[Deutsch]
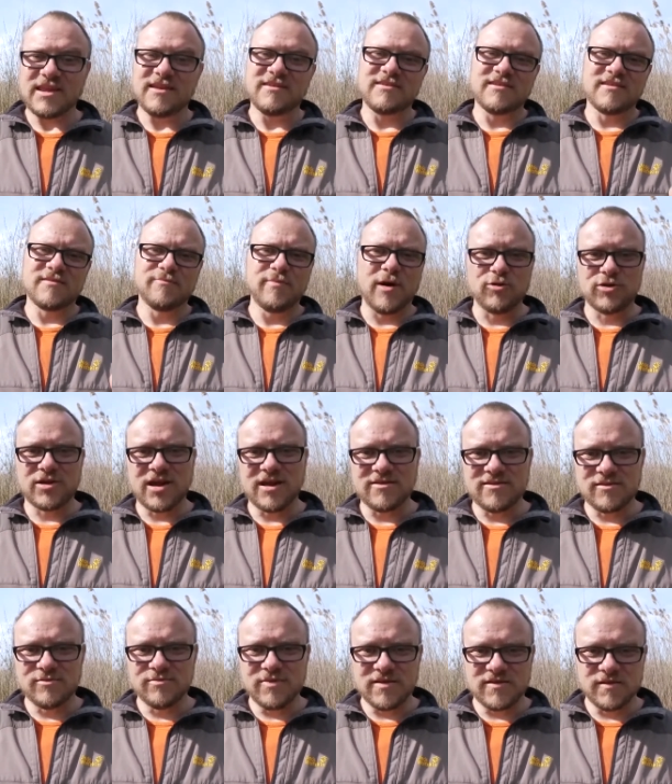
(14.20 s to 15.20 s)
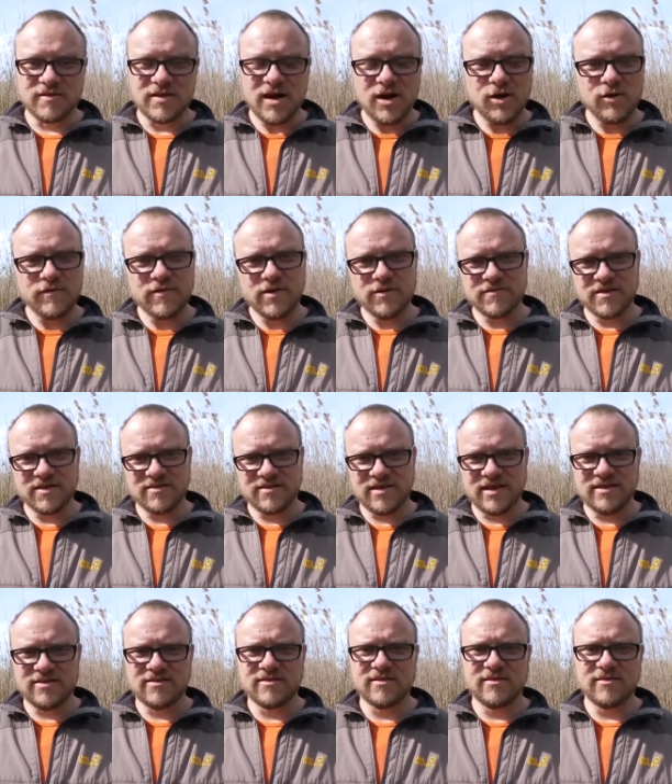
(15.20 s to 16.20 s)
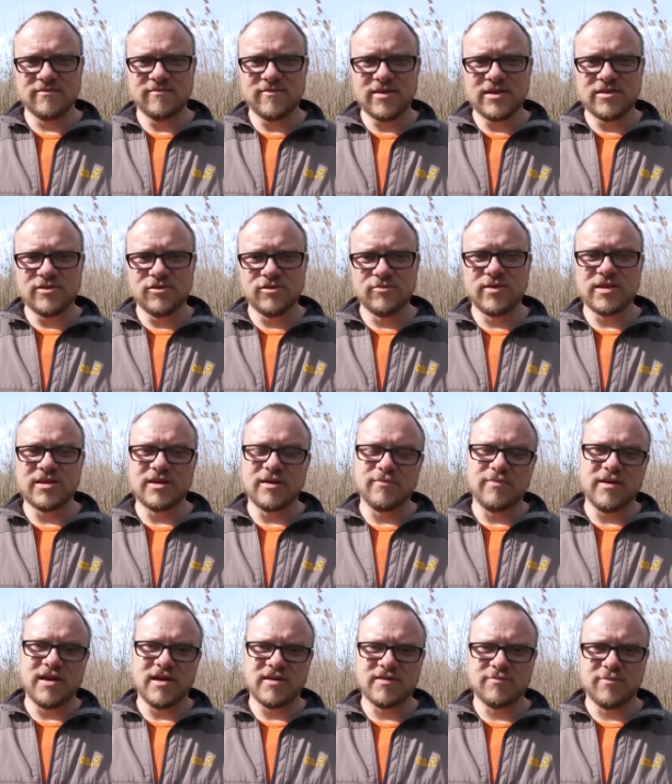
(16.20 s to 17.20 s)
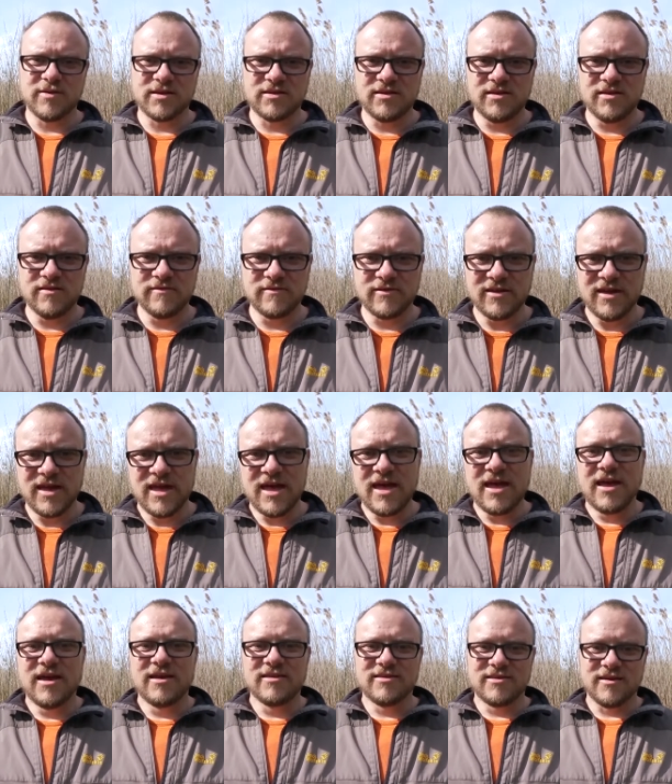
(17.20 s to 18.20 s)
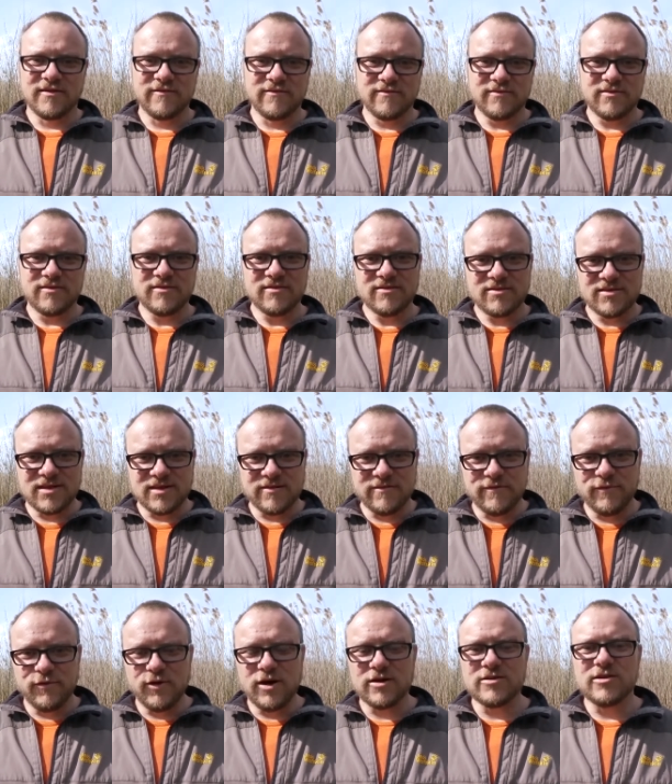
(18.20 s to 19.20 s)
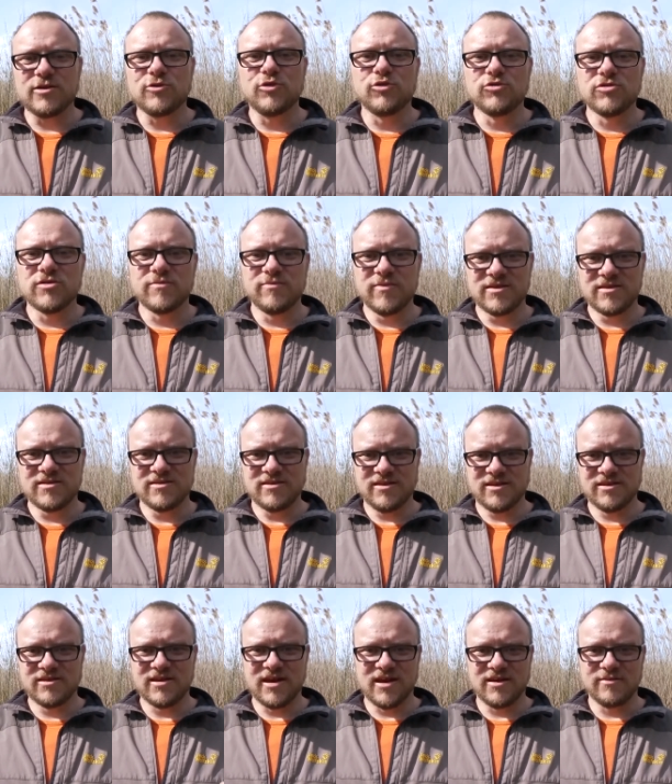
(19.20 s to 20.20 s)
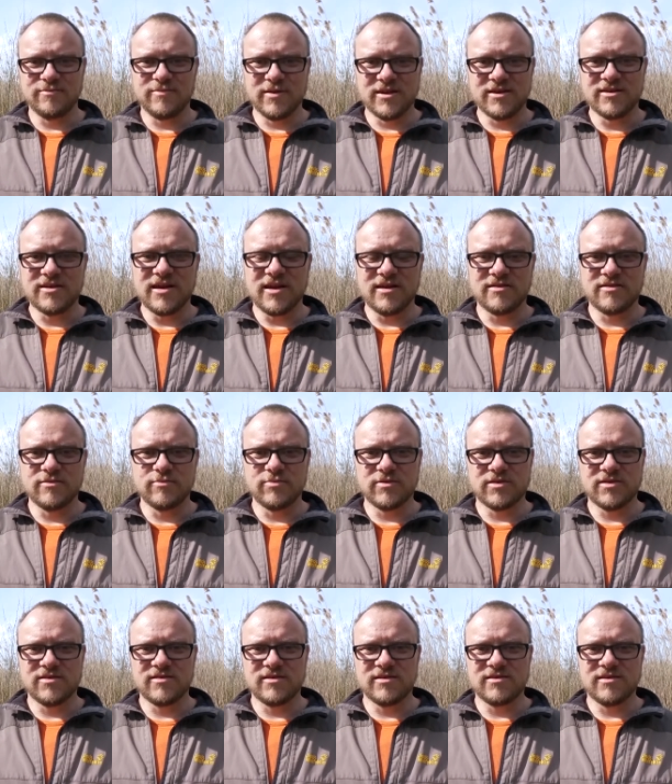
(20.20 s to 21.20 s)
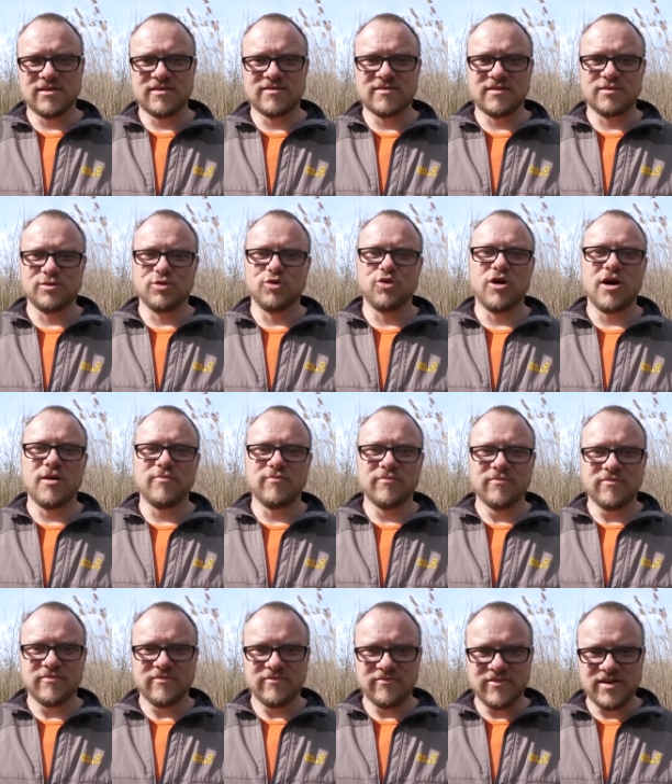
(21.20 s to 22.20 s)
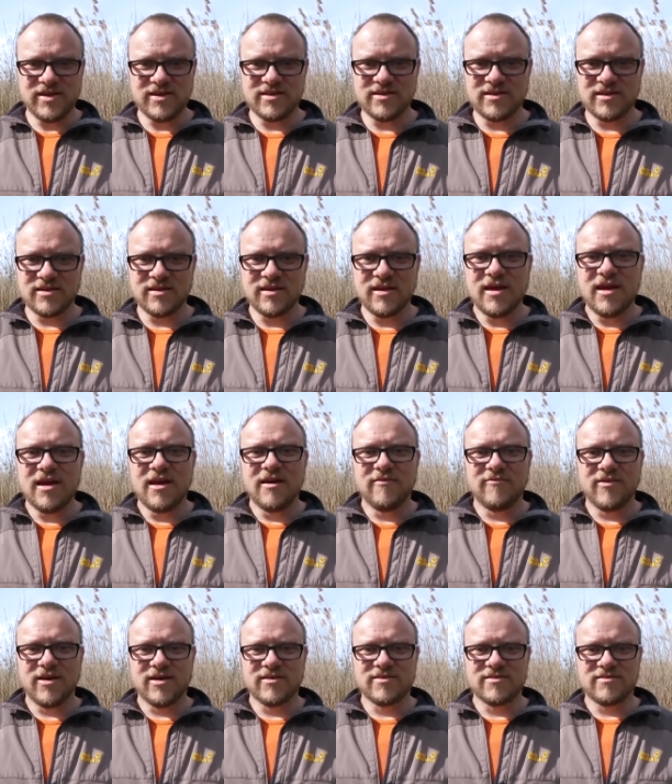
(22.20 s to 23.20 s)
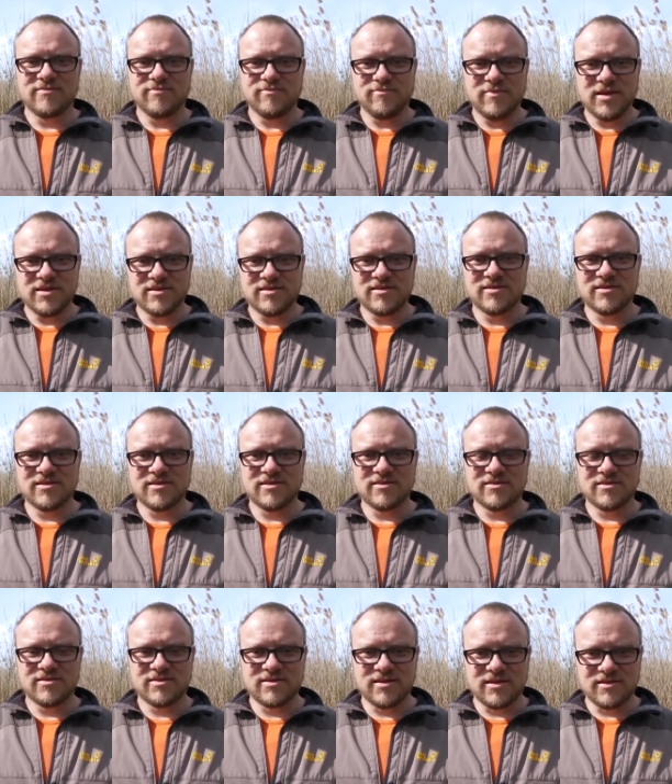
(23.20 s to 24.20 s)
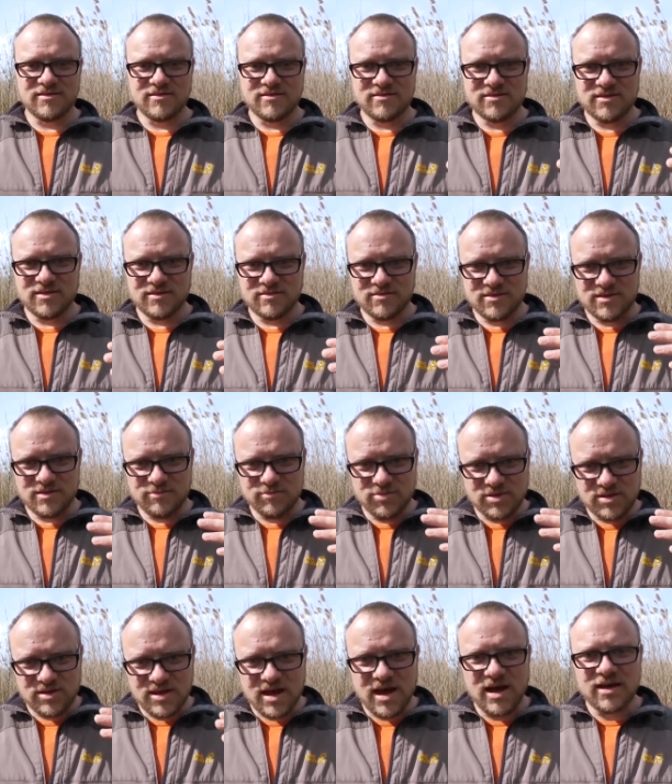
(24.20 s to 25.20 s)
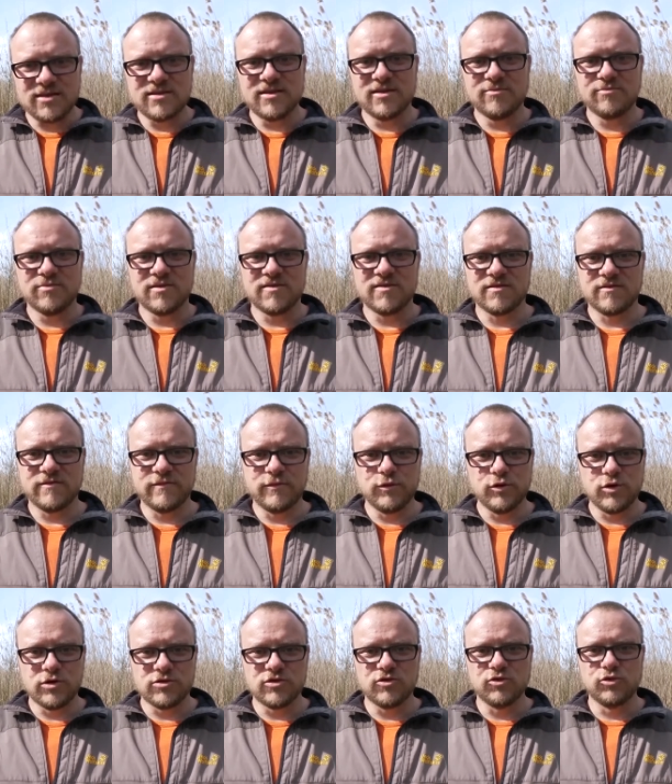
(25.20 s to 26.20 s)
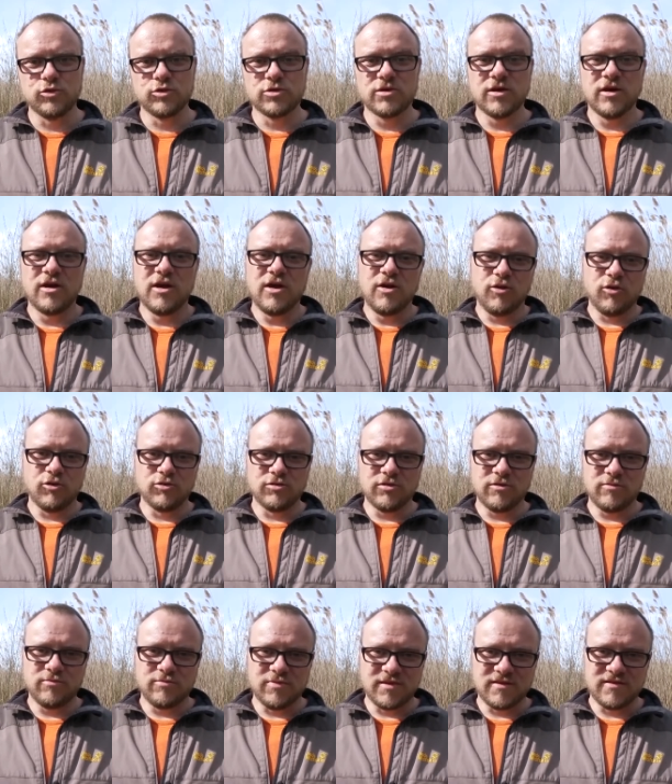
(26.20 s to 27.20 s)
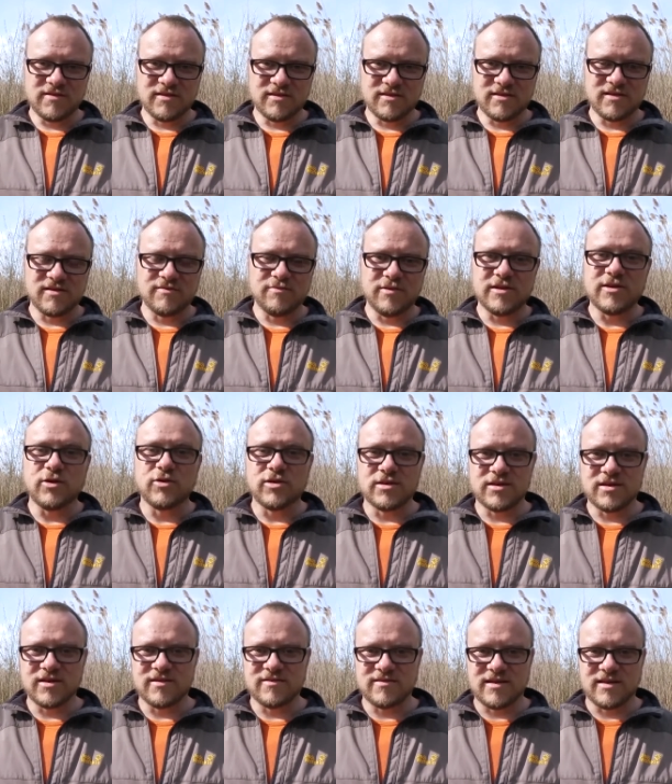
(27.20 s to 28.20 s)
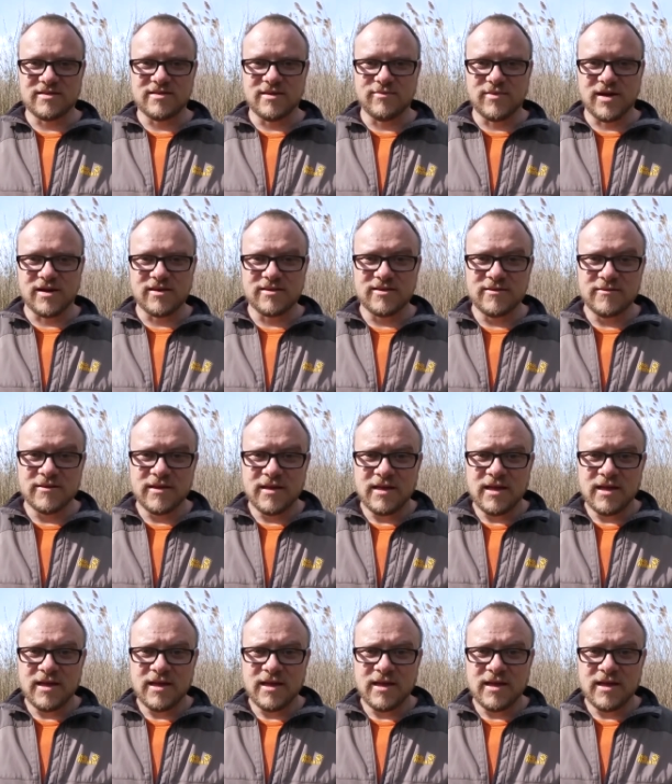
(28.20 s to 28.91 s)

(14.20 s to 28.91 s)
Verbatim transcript: Und das baut gerade so ein bisschen auf auf das letzte Video mit der Perspektive. Der, den Vordergrund mit in ein Bild einzubeziehen ist enorm wichtig, weil es mit den, den, den Betrachter ein bisschen führen tut und ein bisschen das Bild auch interessanter macht.